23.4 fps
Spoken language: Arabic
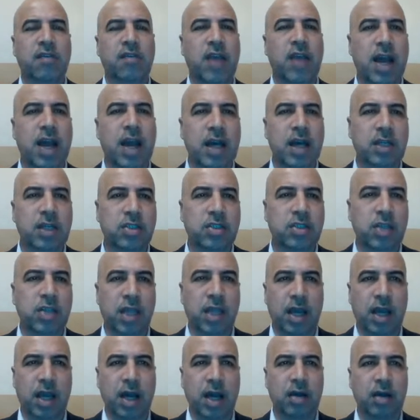في هاي
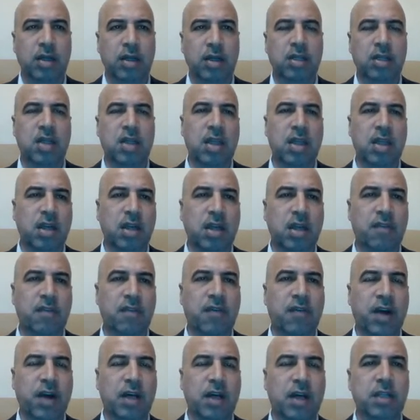الشريحة للتذكير
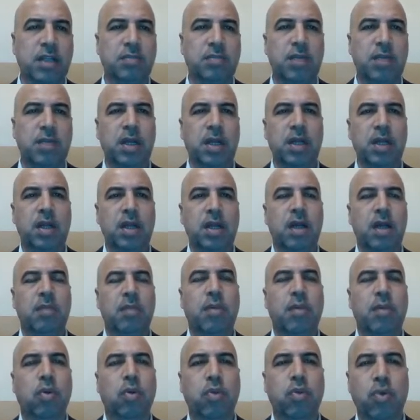فقط
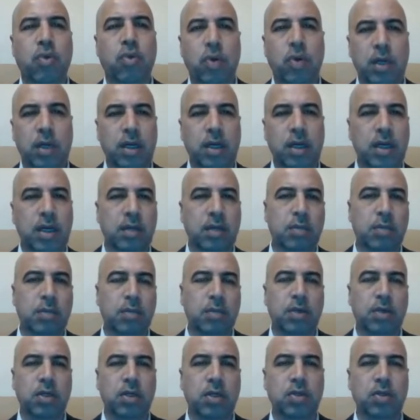بالموضوع اللي
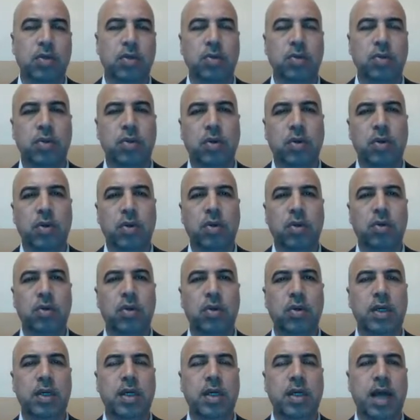ممكن أنه
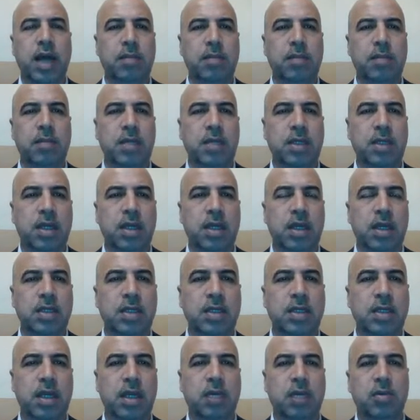ننقله إلى عامة
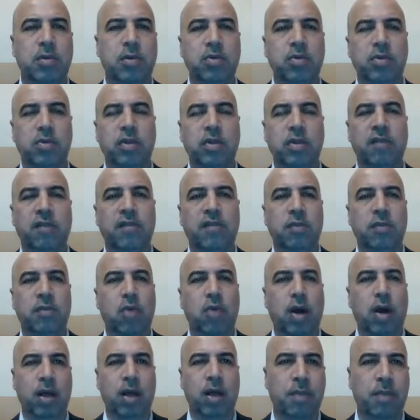الناس اللي موجودين في
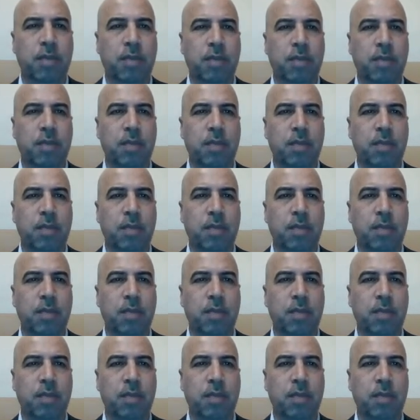المحاضرة